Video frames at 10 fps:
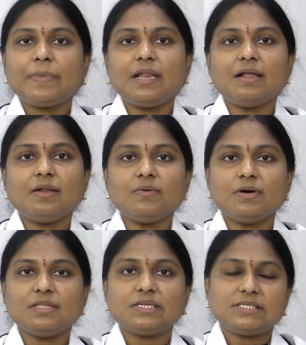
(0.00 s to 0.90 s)
పిల్లల్లో
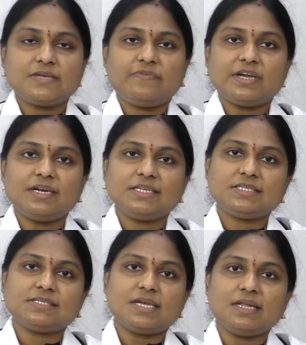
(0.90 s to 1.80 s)
అంత సివియర్
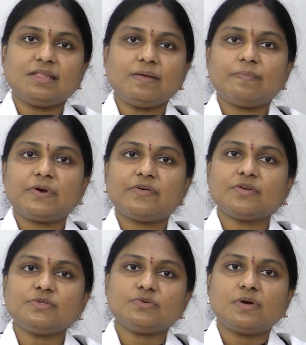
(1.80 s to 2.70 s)
డిసీజ్ అనేది
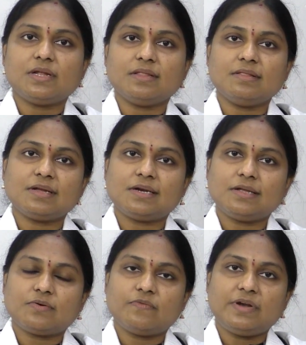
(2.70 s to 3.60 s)
ఇప్పటివరకు చూడలేదు
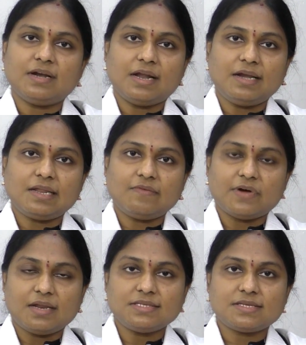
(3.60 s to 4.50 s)
ఎందుకంటే కోవిడ్ నైన్టీన్
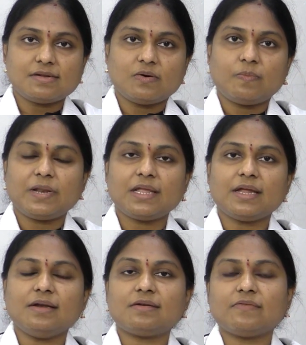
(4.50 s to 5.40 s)
వైరస్ లోపలికి
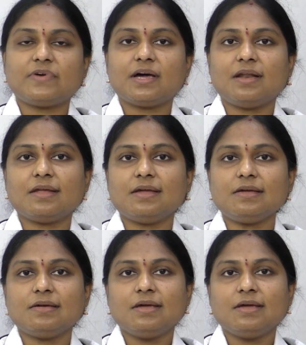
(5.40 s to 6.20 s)
ఎంటర్ అవ్వడానికి